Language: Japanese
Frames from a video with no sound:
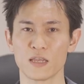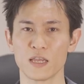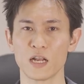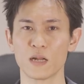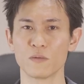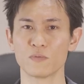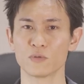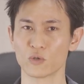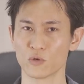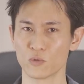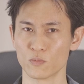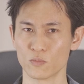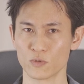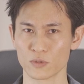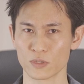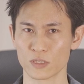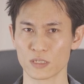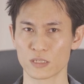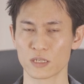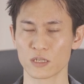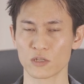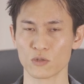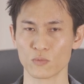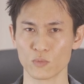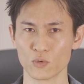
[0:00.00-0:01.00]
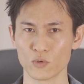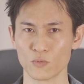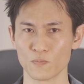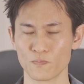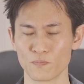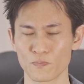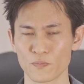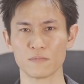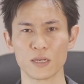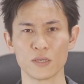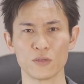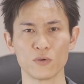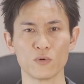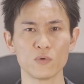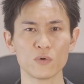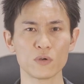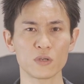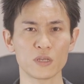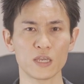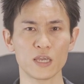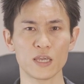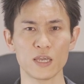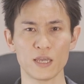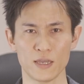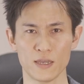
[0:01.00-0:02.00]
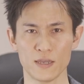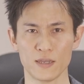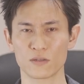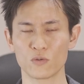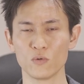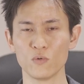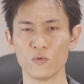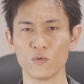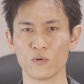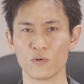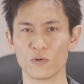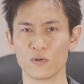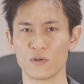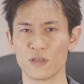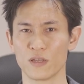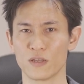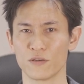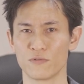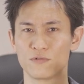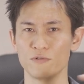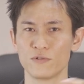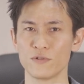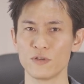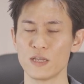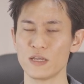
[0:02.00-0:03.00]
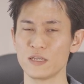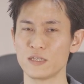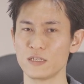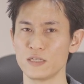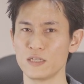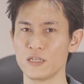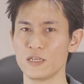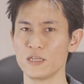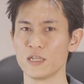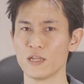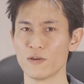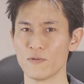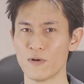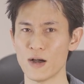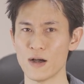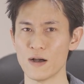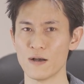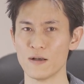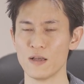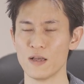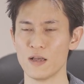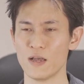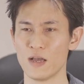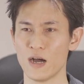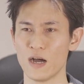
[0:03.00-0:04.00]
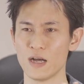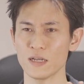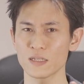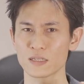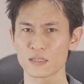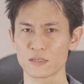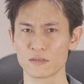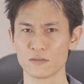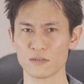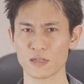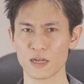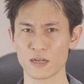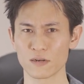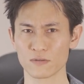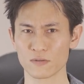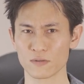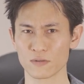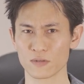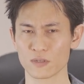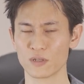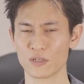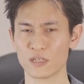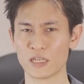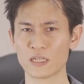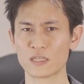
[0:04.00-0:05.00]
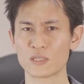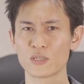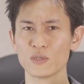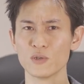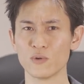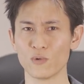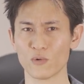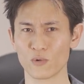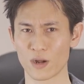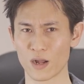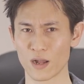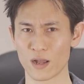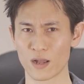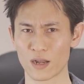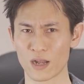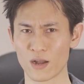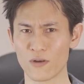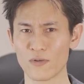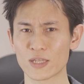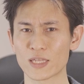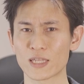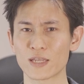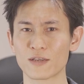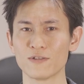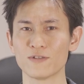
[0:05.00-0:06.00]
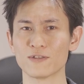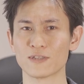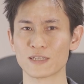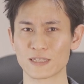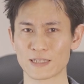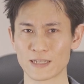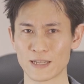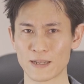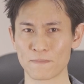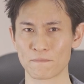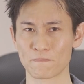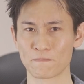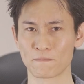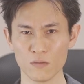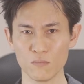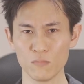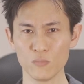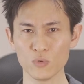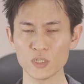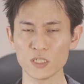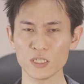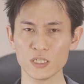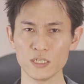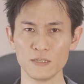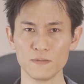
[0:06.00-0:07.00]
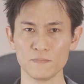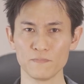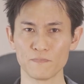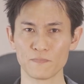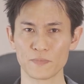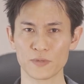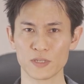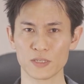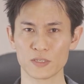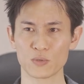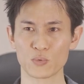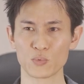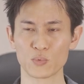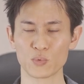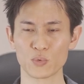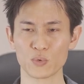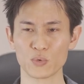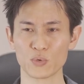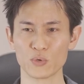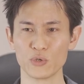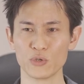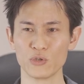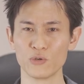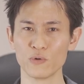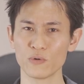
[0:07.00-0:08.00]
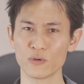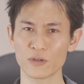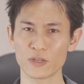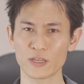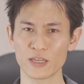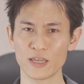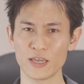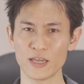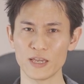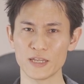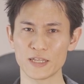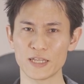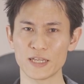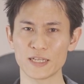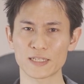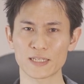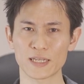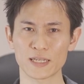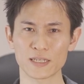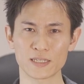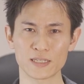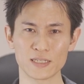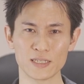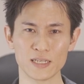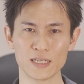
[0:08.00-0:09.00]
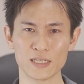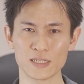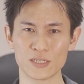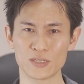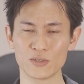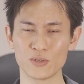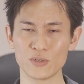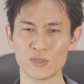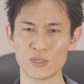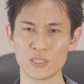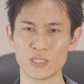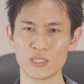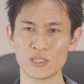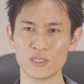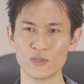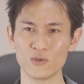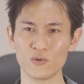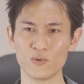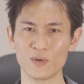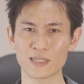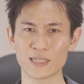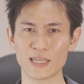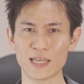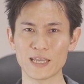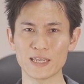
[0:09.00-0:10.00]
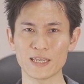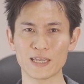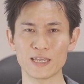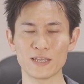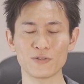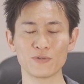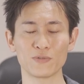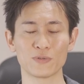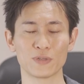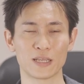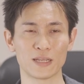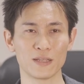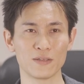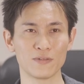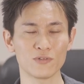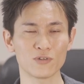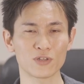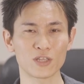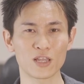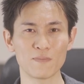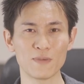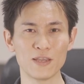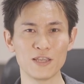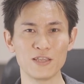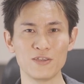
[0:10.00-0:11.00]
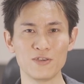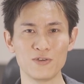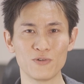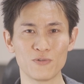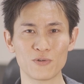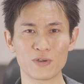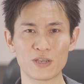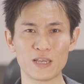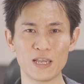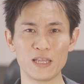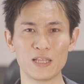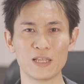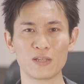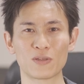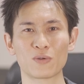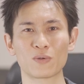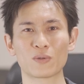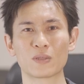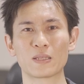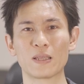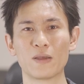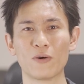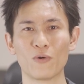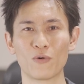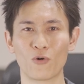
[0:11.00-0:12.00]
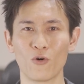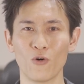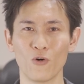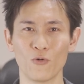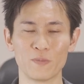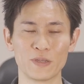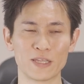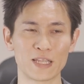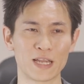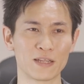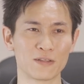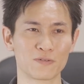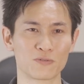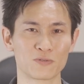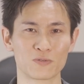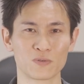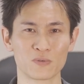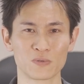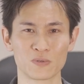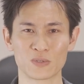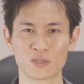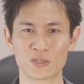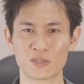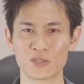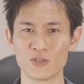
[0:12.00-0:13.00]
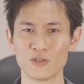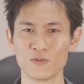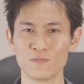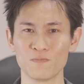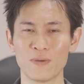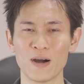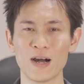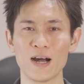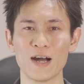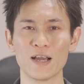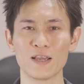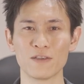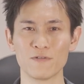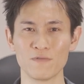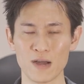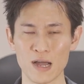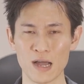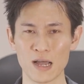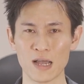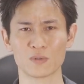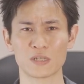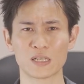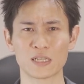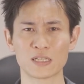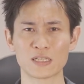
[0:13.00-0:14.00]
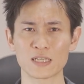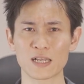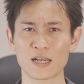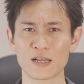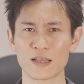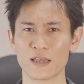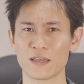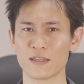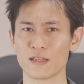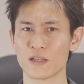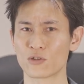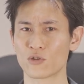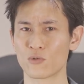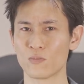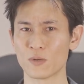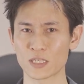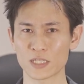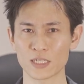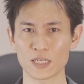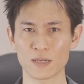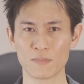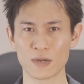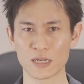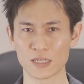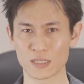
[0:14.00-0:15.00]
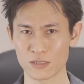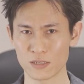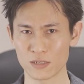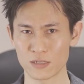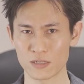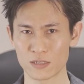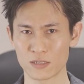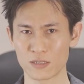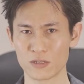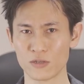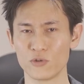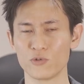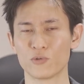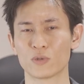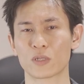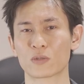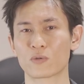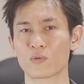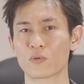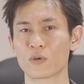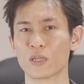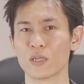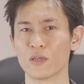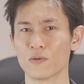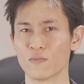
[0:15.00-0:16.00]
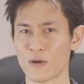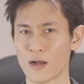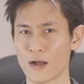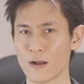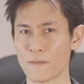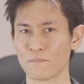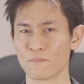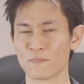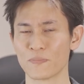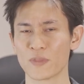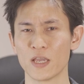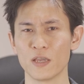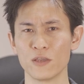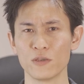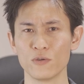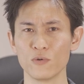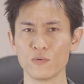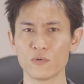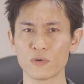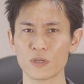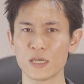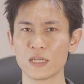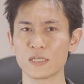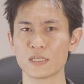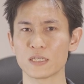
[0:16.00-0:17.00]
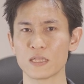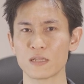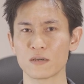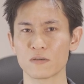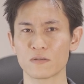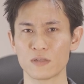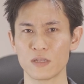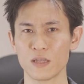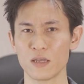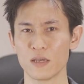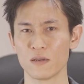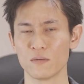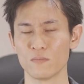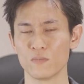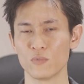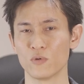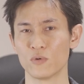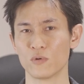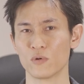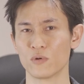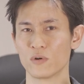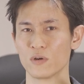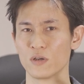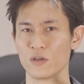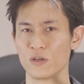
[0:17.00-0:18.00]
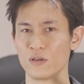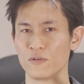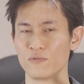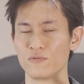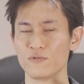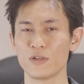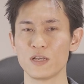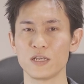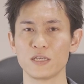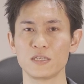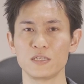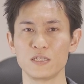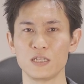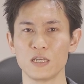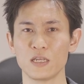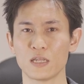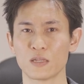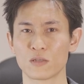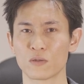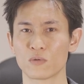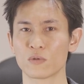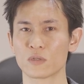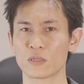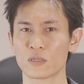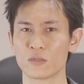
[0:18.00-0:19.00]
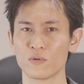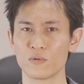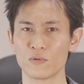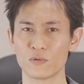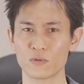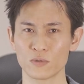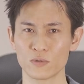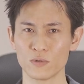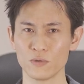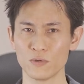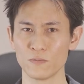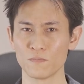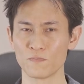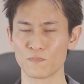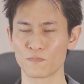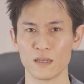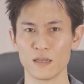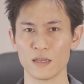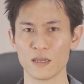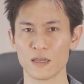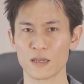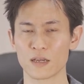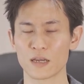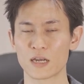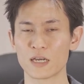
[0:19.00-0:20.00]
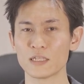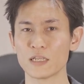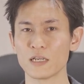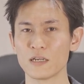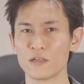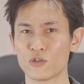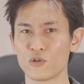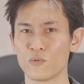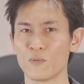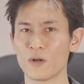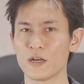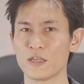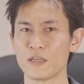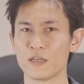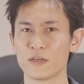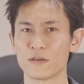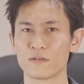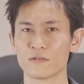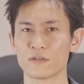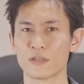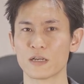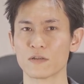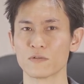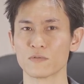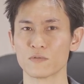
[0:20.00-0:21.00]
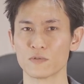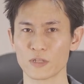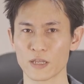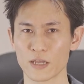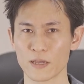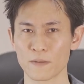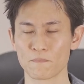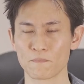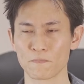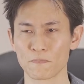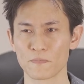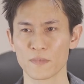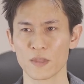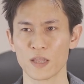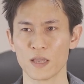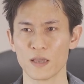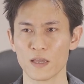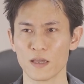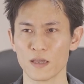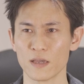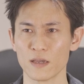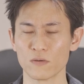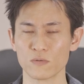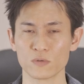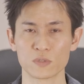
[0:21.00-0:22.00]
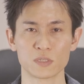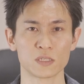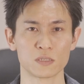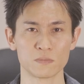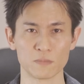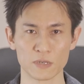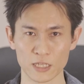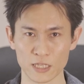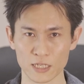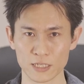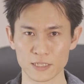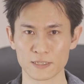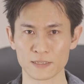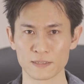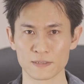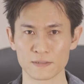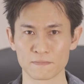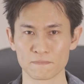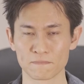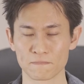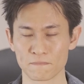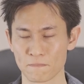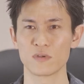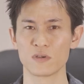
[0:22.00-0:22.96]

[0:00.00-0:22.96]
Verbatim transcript: 選ぶと思うんですけども、4K とフル HD では熱くなる熱量が変わってくるんですね。もしその 4K で撮影する必要はないけど念のために 4K で撮っておこうみたいなことをする場合は、熱が原因で止まっちゃまずいっていうような時には 4K じゃなくてもうフル HD で撮っておくとかなり止まりにくくなるのでおすすめです。